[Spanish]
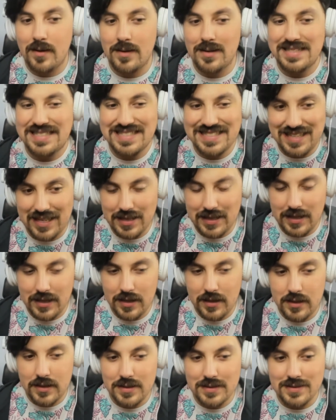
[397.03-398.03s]
Siete
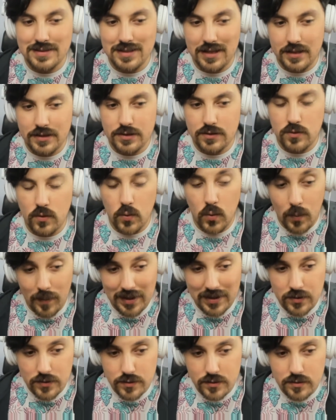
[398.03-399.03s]
seres
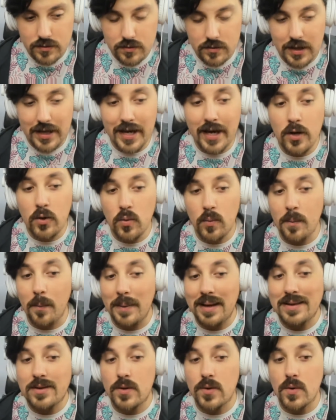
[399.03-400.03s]
humanos en un
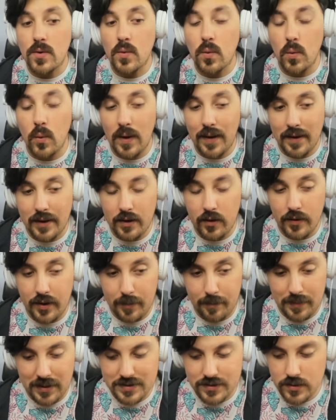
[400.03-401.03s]
metro cuadrado de
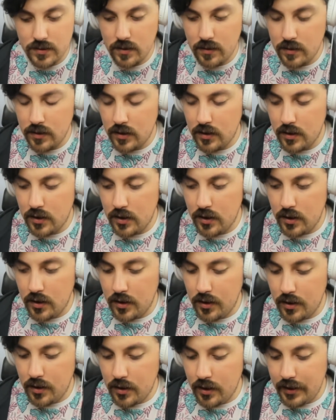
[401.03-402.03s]
espacio.
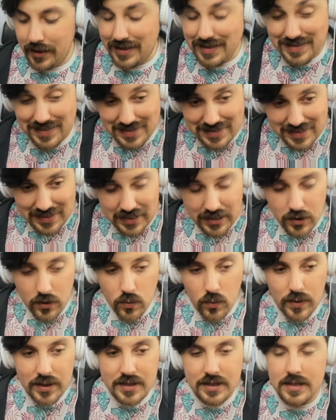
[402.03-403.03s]
Y si se dan
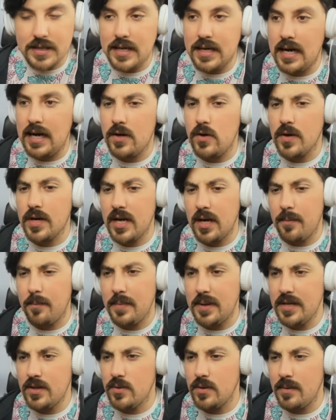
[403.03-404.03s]
cuenta a los que han
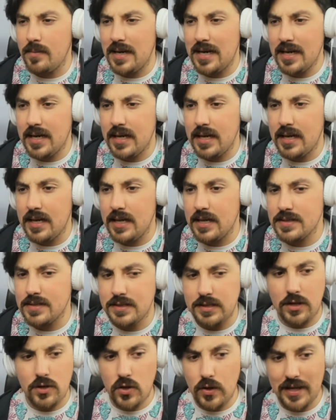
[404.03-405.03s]
visto imágenes,
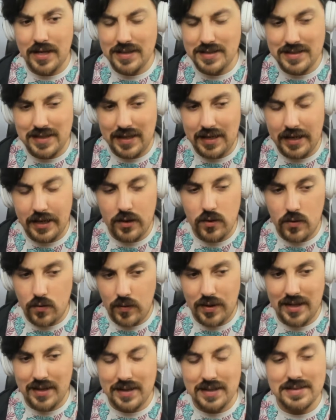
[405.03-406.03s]
si no eres chileno, no
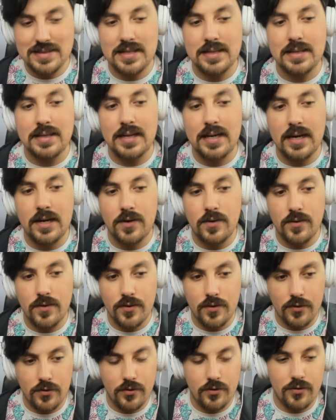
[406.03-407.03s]
eres de Santiago
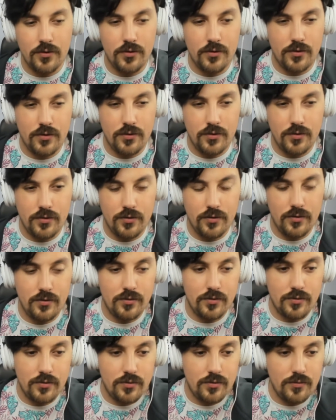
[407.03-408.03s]
o,
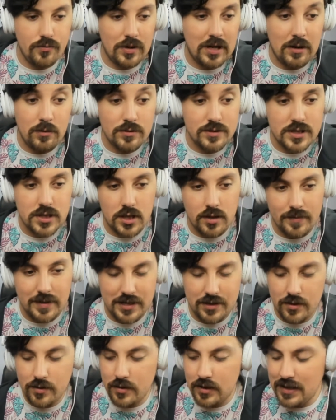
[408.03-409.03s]
nunca has usado
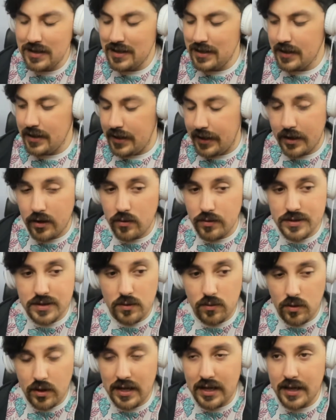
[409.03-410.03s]
metro, es cosa
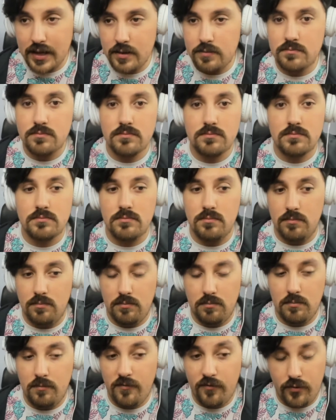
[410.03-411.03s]
buscar
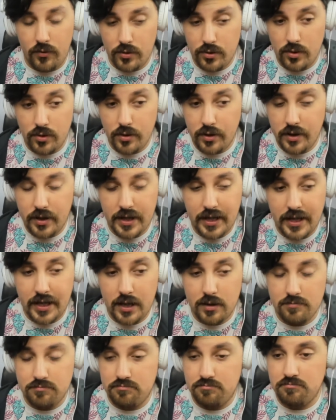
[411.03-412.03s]
fotos
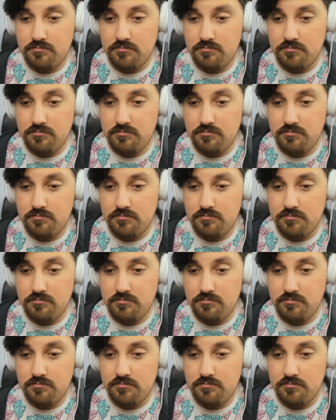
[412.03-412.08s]
de